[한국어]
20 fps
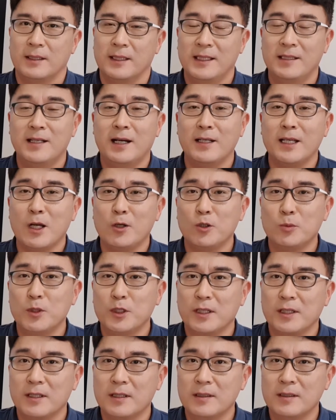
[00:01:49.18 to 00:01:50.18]
2단계
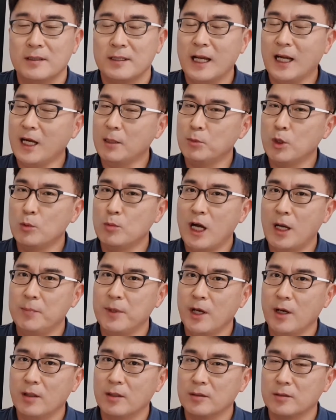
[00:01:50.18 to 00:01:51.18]
구문은 내가 뭐뭐
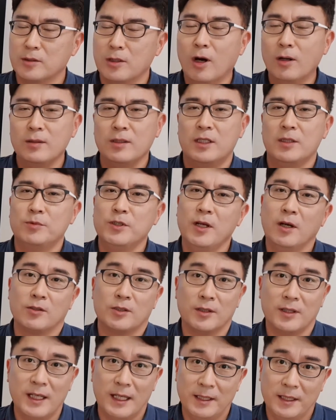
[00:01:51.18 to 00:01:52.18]
하면 넌 기분이
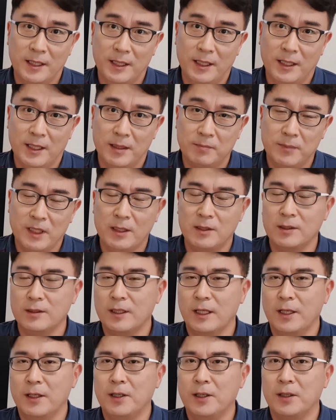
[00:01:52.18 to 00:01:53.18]
어떻겠니?
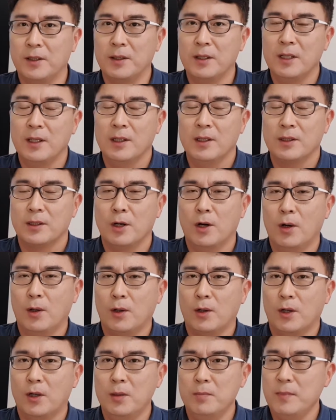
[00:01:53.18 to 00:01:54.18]
이건데요.
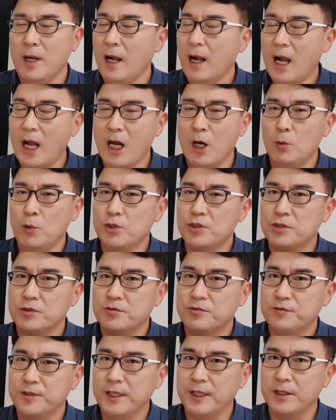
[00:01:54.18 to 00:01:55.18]
영어로 How would you
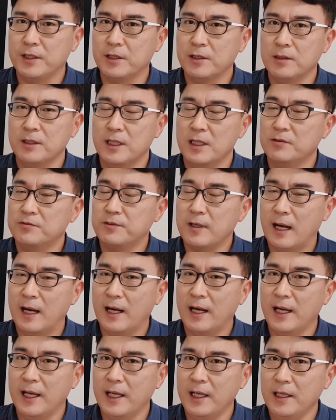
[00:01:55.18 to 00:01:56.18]
feel if
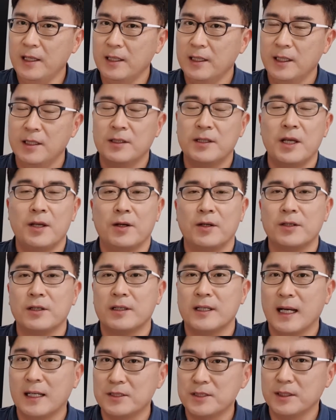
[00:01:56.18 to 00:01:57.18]
I 이렇게
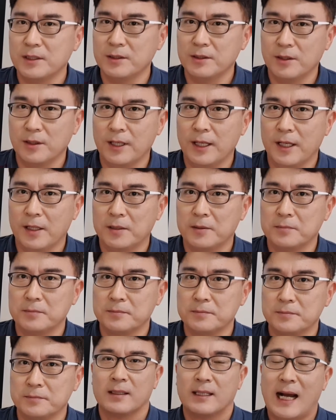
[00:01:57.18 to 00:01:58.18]
연결을 하시는 거예요.
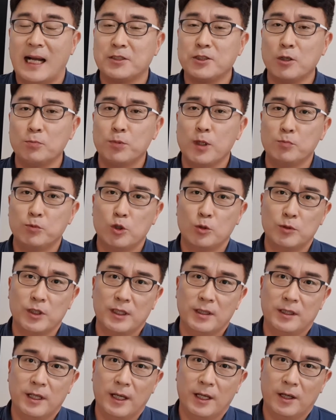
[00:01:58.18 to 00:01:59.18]
가정법
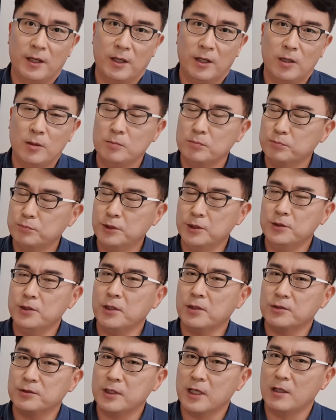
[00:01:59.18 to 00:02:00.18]
구문인데요. Put
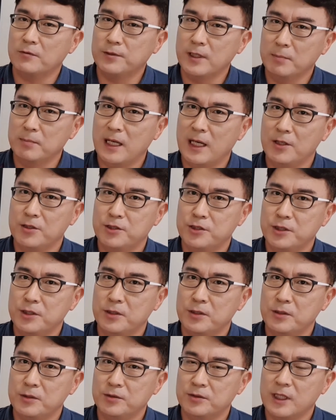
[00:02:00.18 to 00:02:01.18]
yourself in my
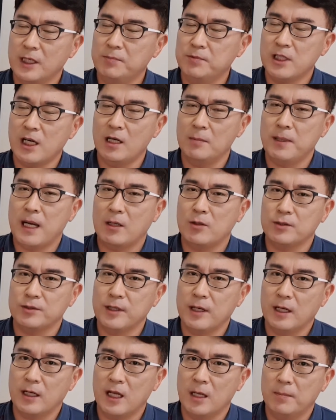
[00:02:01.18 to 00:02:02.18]
shoes. 입장을 바꿔
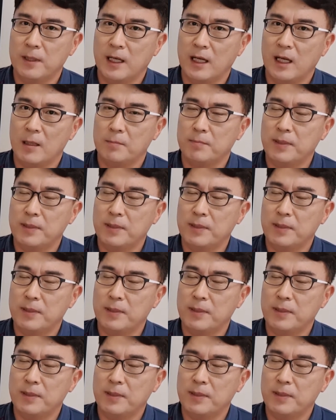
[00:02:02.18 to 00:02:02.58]
생각해봐.